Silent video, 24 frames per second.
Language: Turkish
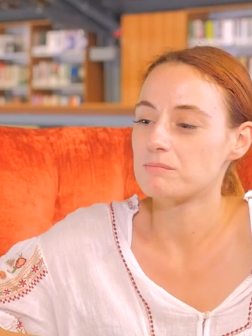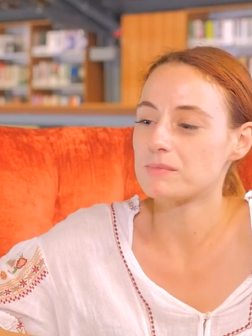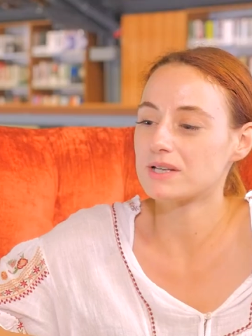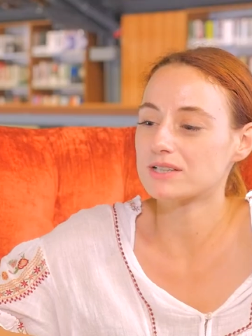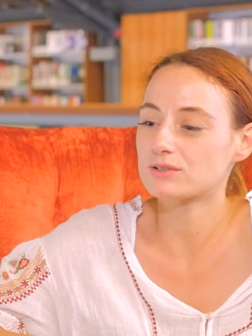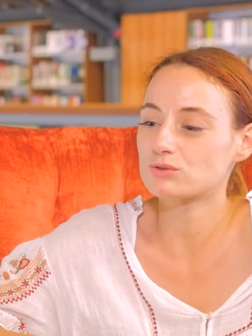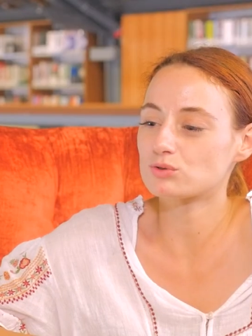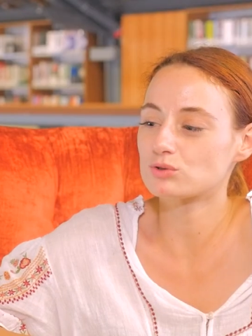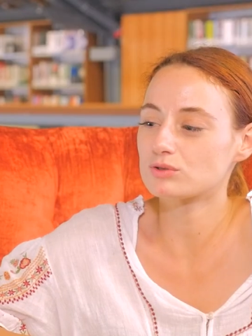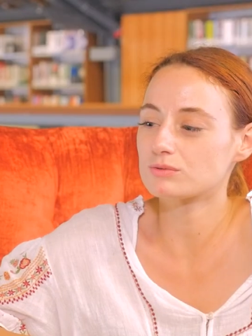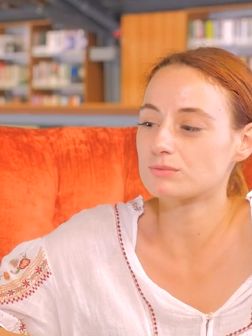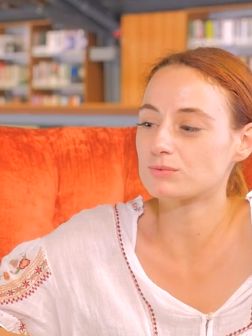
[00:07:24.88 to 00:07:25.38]

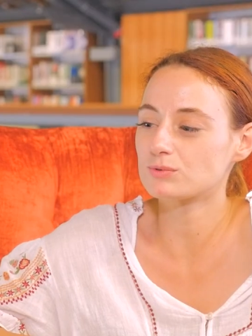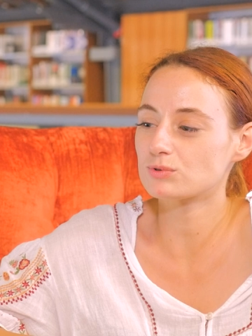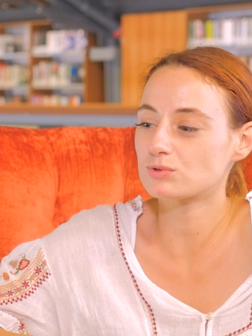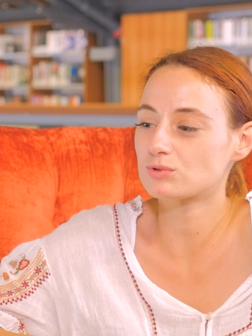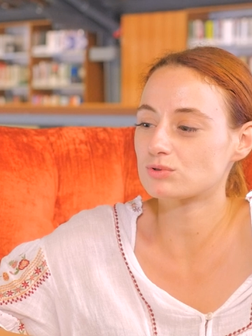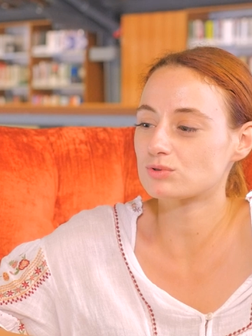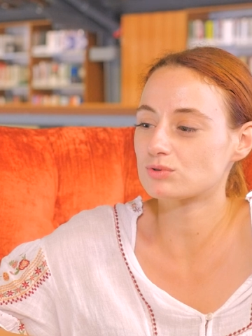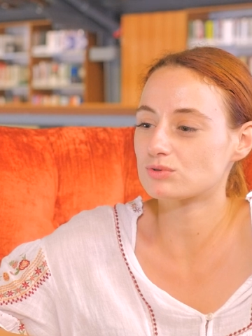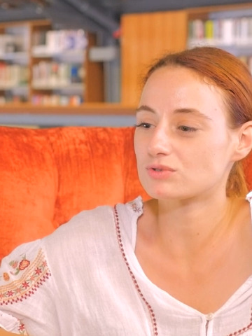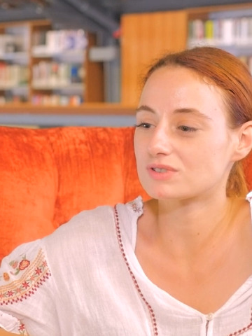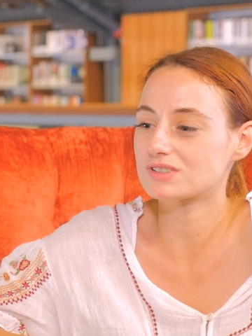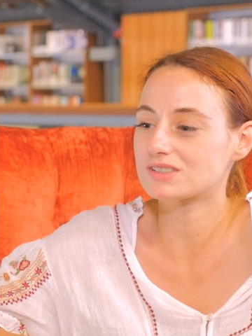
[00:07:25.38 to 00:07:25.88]

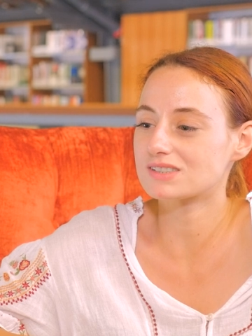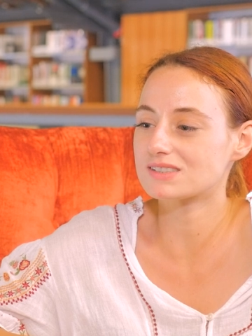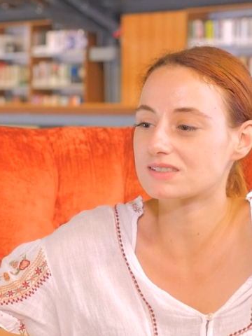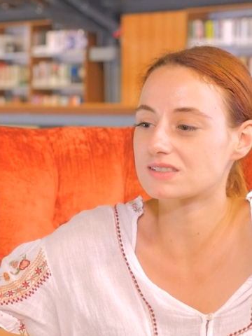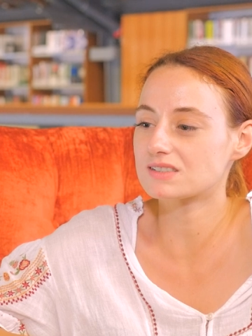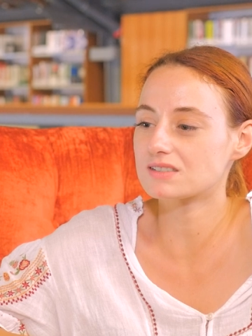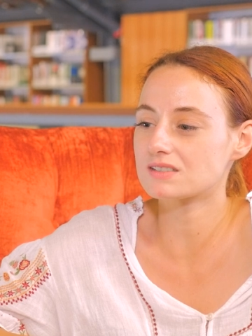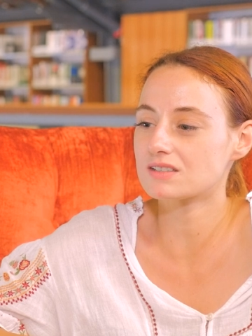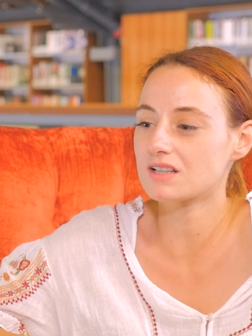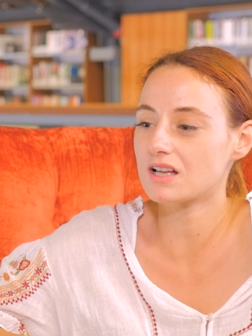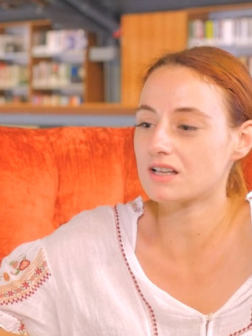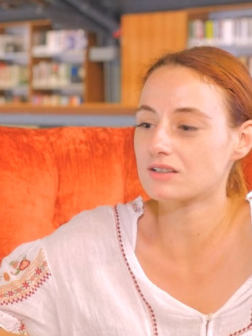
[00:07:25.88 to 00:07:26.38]
Metrobüs
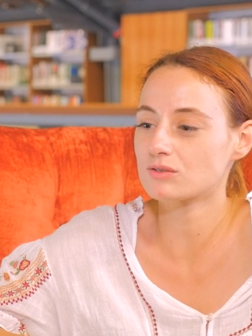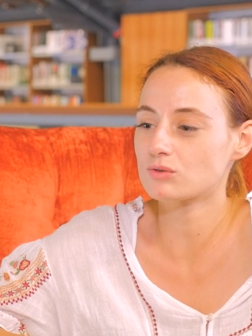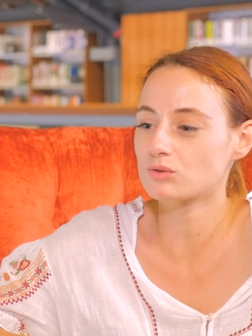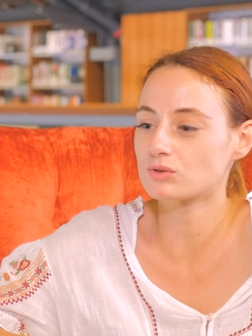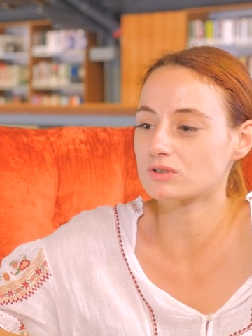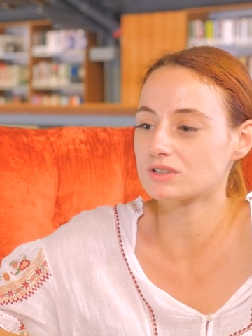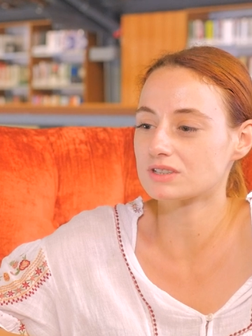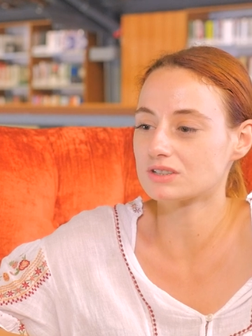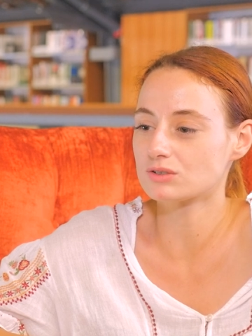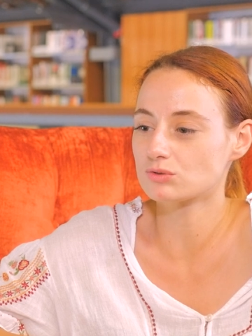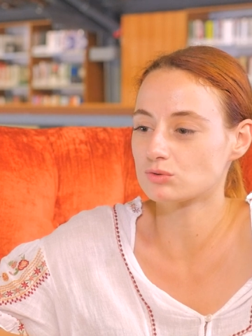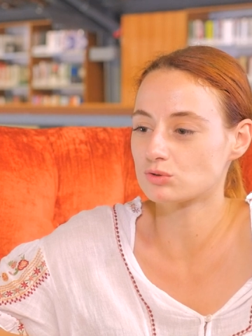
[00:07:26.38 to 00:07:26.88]
hızından
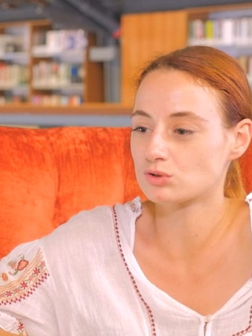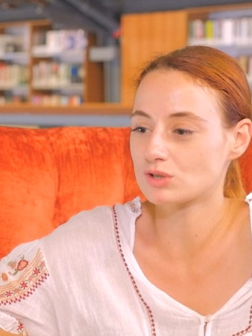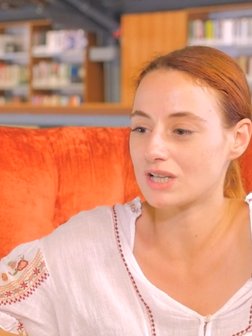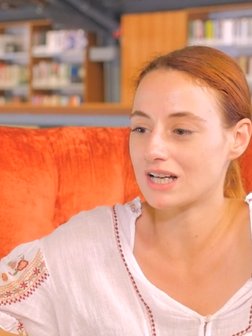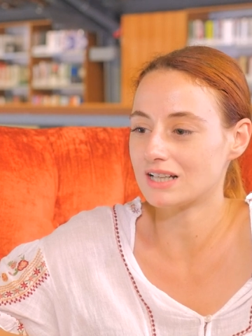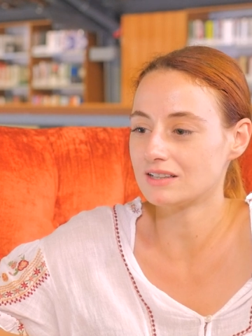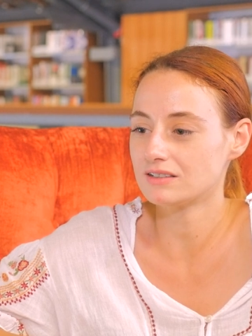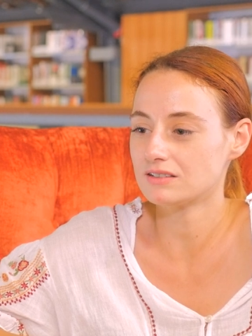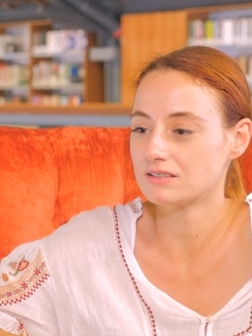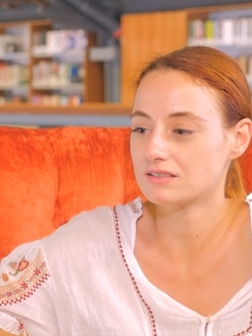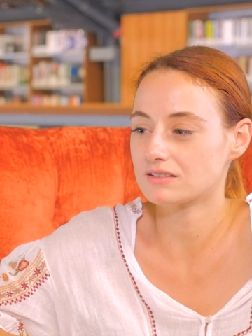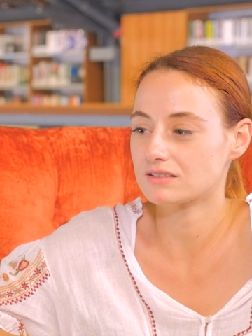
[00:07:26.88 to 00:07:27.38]
dolayı
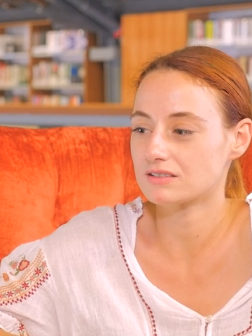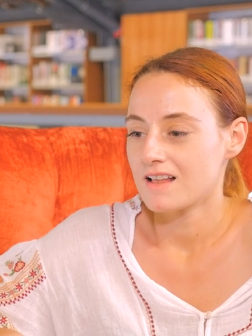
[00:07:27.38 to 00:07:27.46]
güzel